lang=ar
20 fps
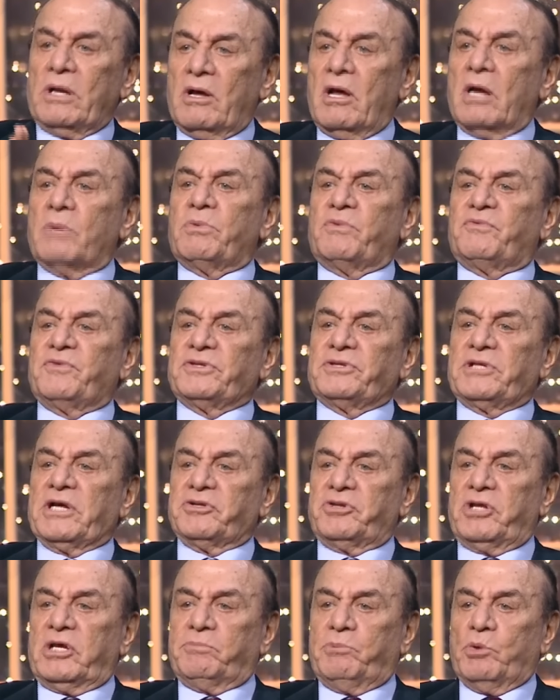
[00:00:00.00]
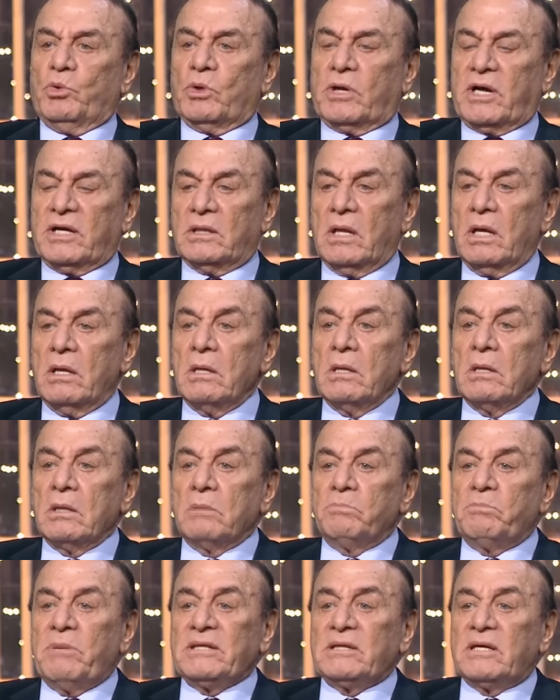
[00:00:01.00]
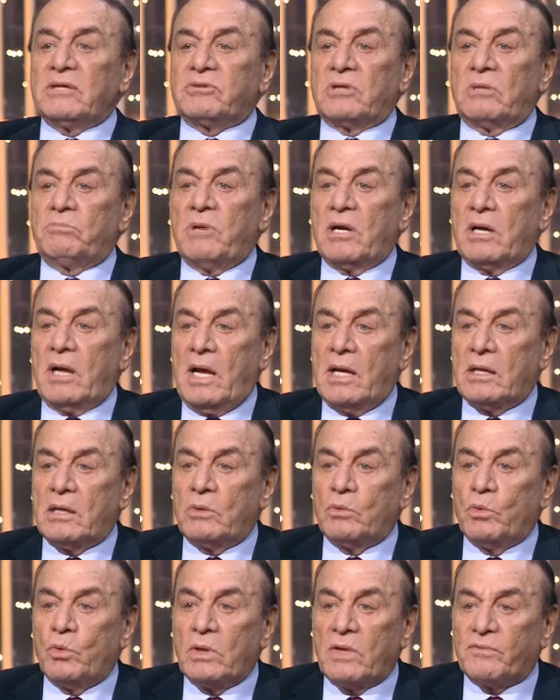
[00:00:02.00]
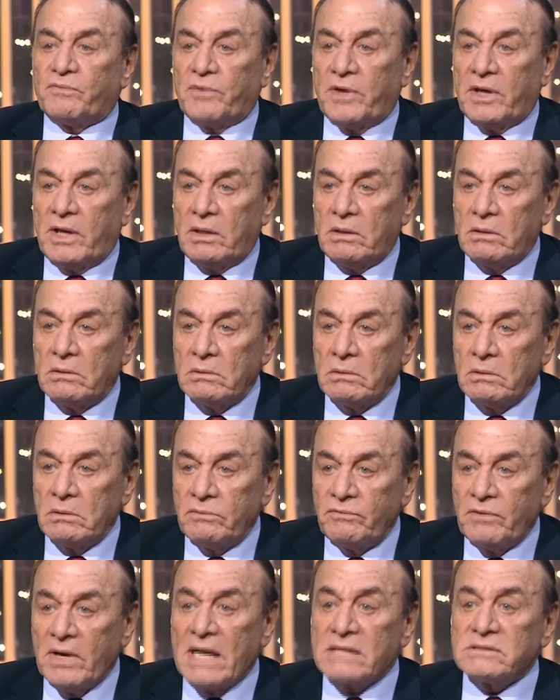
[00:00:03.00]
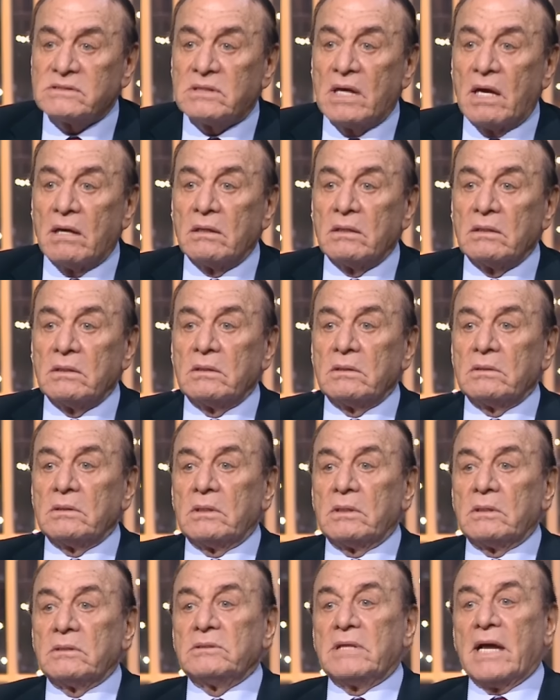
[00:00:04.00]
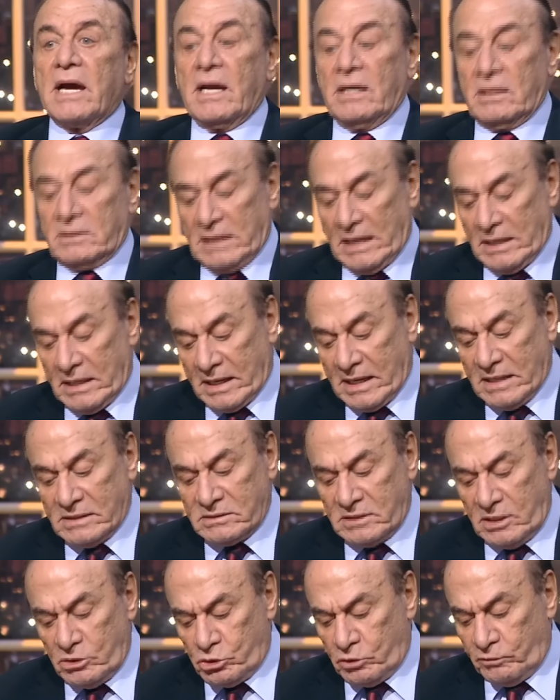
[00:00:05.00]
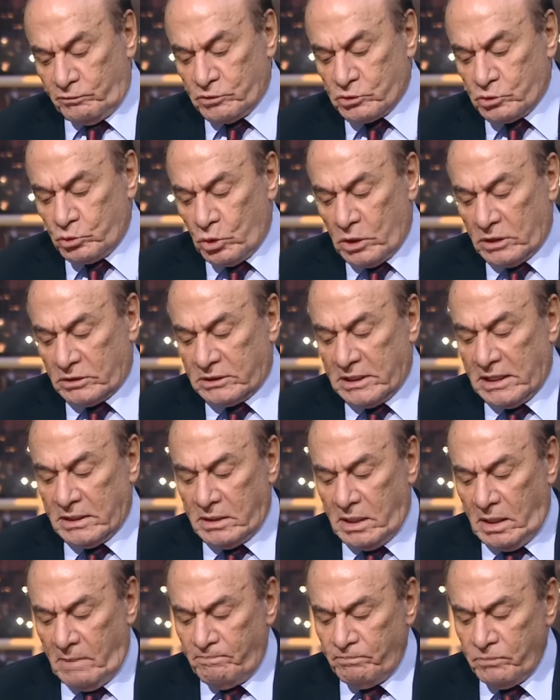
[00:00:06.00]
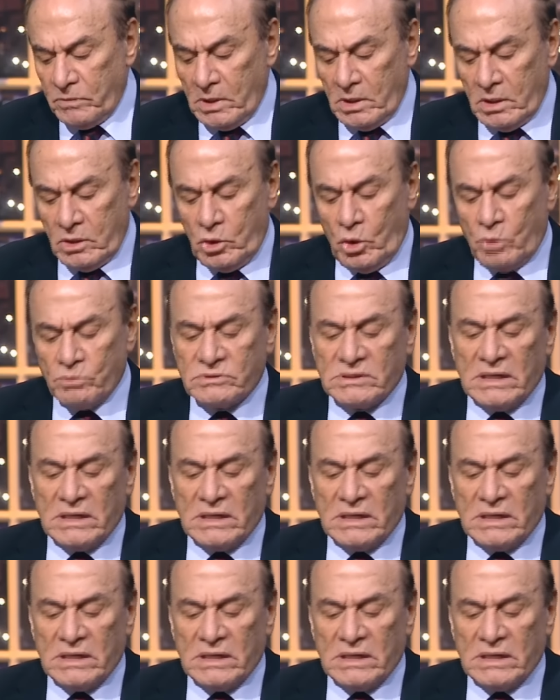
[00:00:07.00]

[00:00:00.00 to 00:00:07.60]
الاسلوب الغربي في التكتيك بيقول كده بدات المرحله الاولى في ايه في غزه دخلت على غزه نشوف الصوره الثانيه